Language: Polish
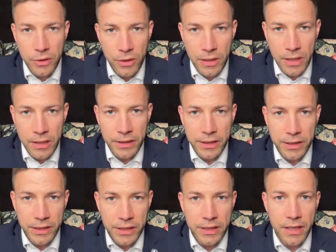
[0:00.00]
Dolar
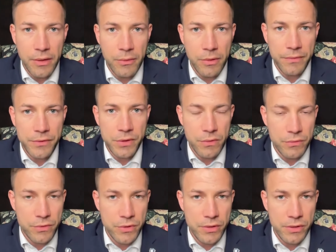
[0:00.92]
i euro
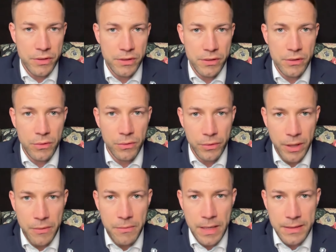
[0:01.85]
wciąż
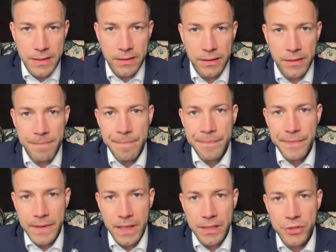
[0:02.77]
królują, a zatem
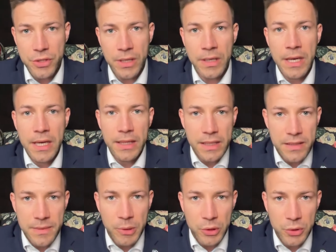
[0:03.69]
także
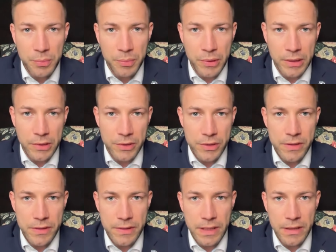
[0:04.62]
ten sposób
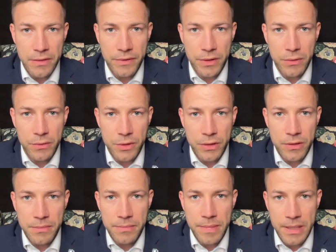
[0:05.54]
płatności zostanie
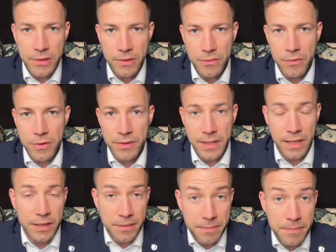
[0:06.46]
wykluczony. Będą
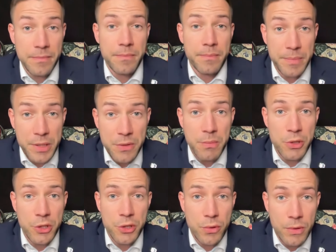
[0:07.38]
Rosjanie być
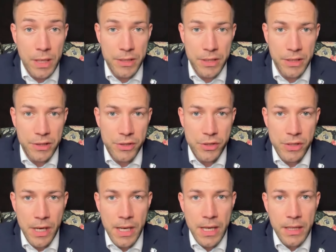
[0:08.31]
może szukać
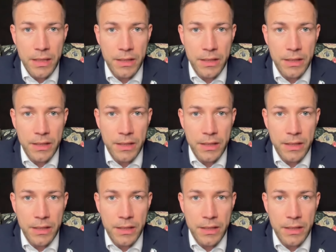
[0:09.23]
jakichś